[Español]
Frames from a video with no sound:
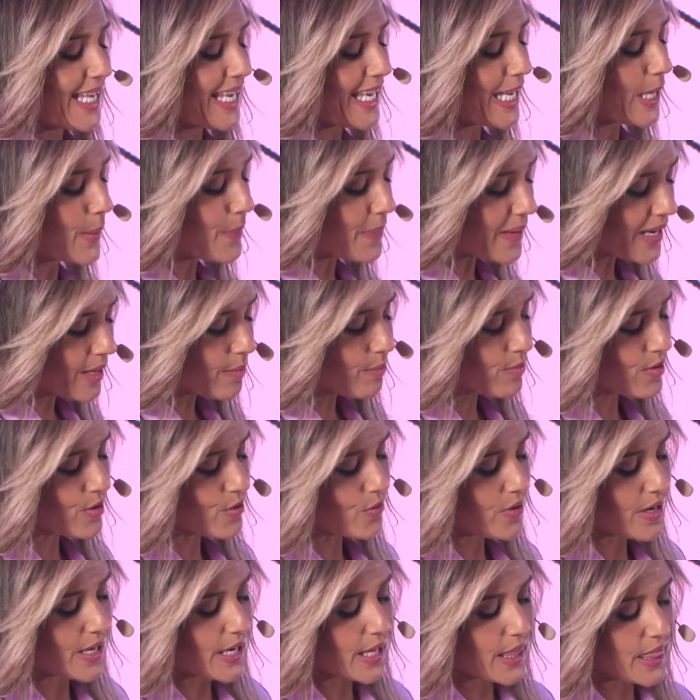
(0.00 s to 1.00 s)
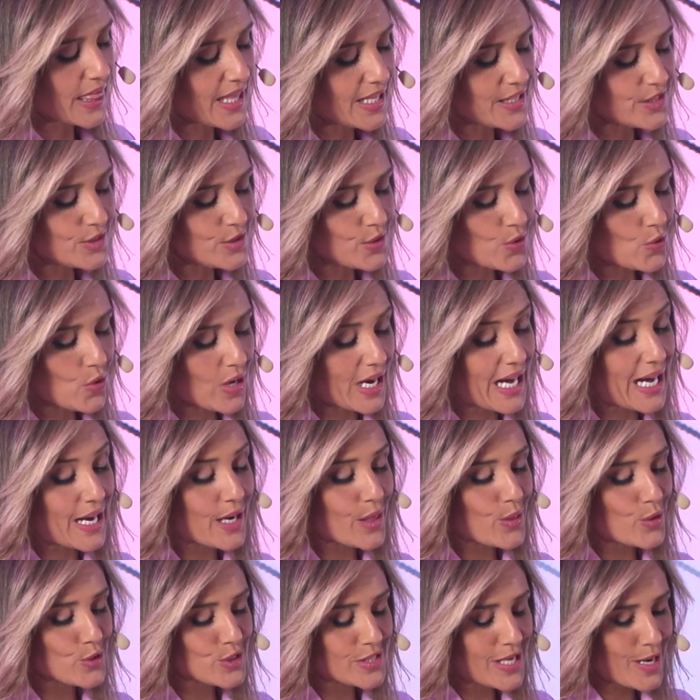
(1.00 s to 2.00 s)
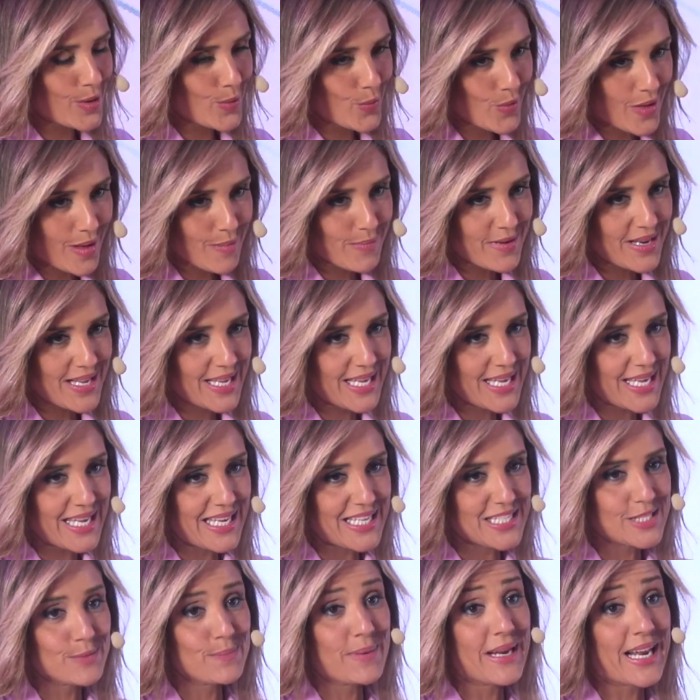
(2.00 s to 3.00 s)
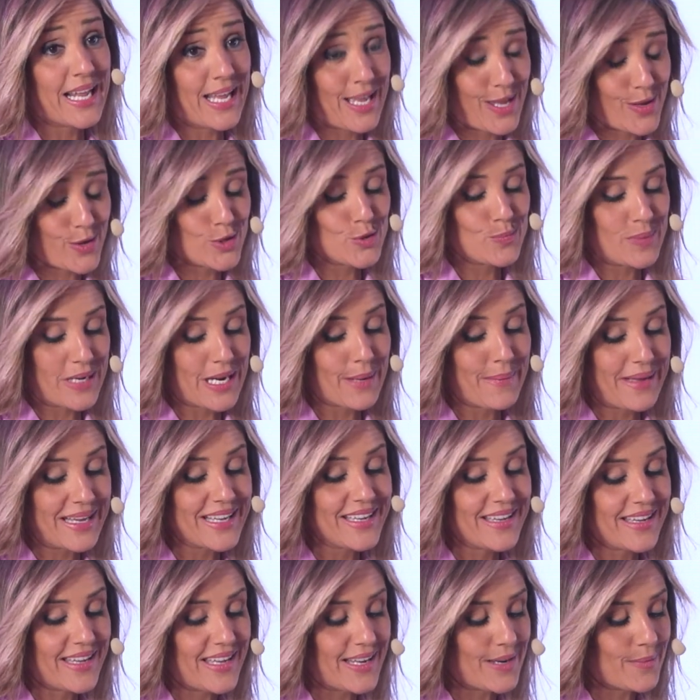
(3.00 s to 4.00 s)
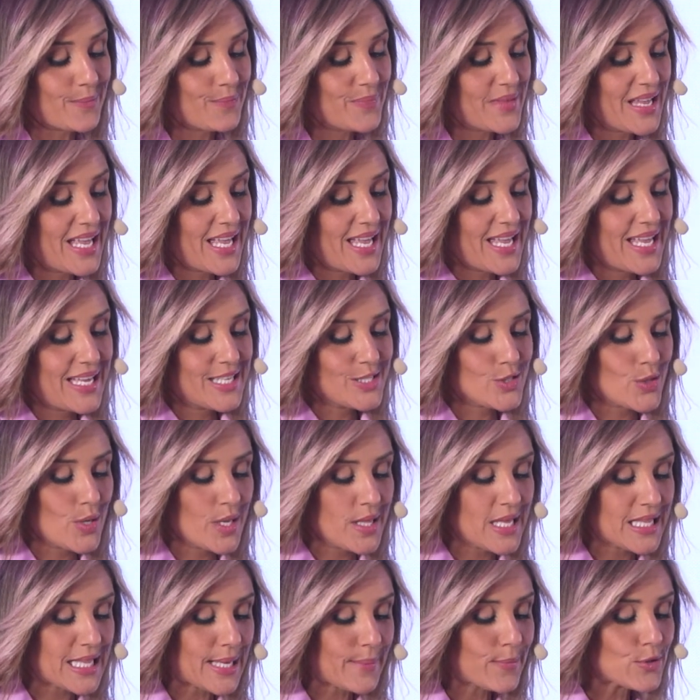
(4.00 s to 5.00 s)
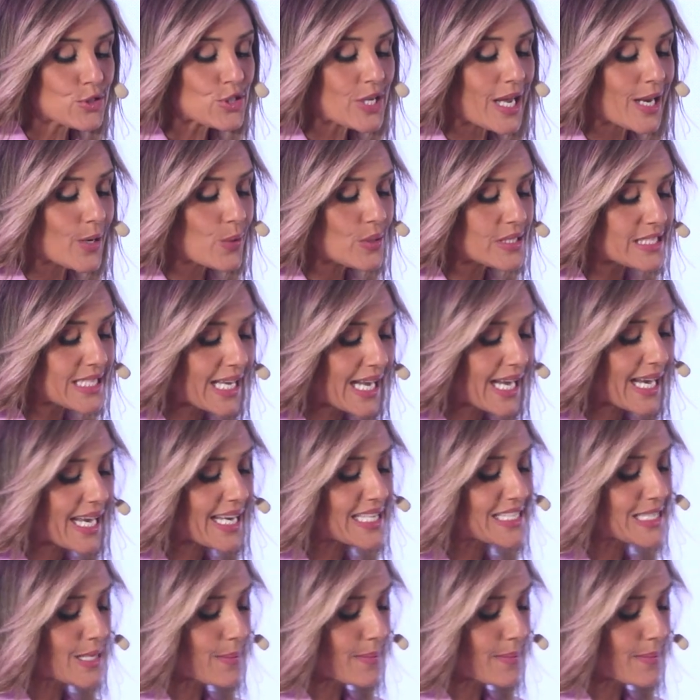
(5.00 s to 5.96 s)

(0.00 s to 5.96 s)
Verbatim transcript: El premio al Centro Cardio Saludable es para ellos, para Baxter. Solicitamos a Luis Ángel